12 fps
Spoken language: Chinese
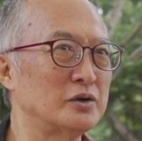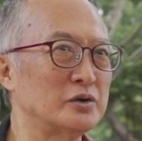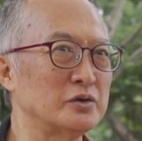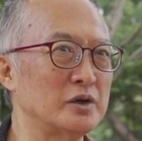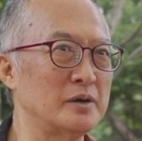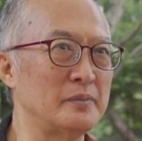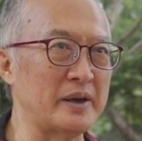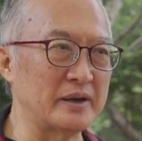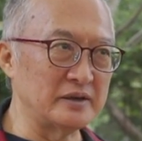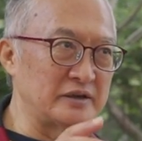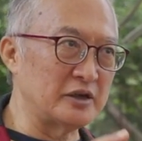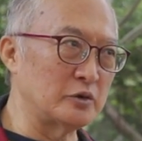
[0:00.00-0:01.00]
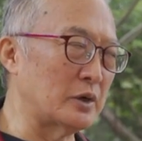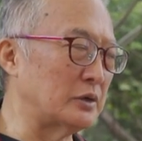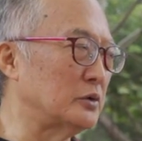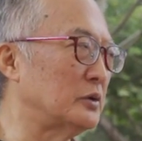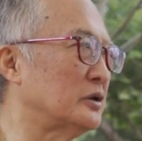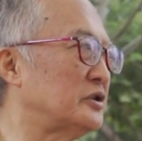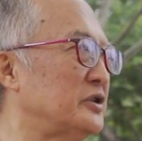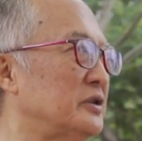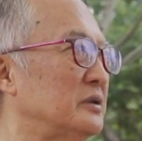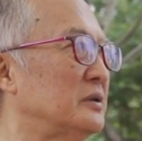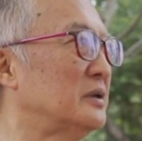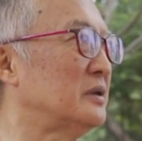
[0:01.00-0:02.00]
所以每个阶段都要
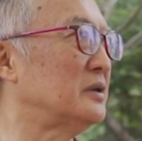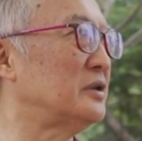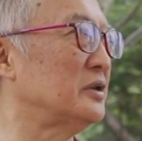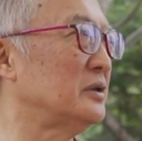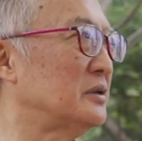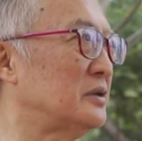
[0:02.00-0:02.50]
清楚。